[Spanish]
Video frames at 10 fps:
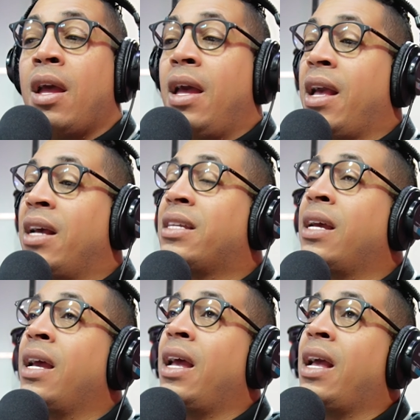En
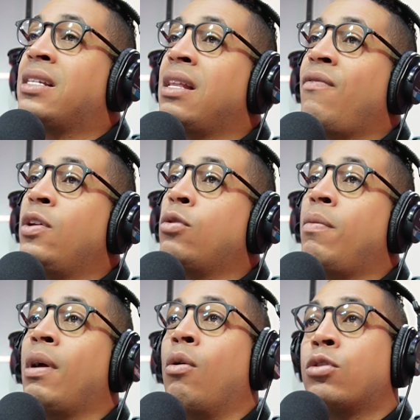ese, en ese edificio
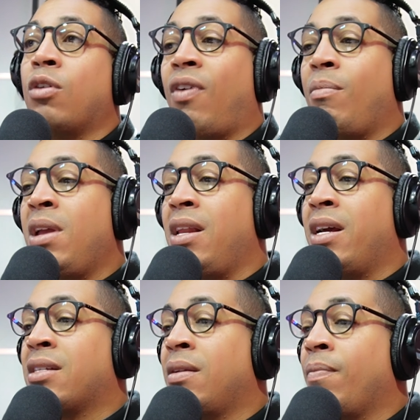viven ocho
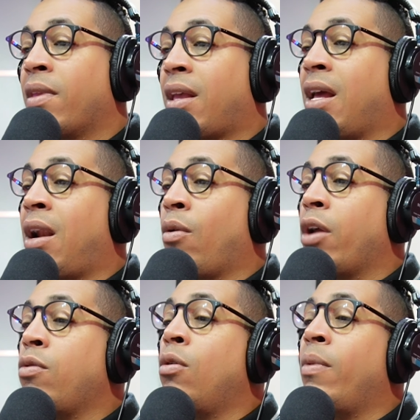familias que era lo que
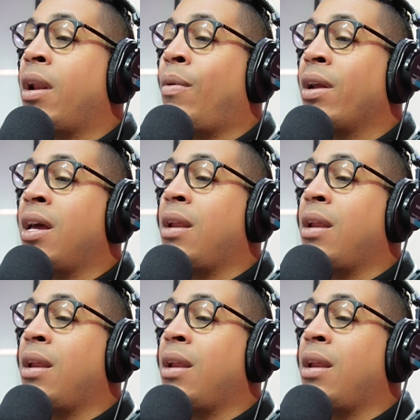yo enumeraba ayer.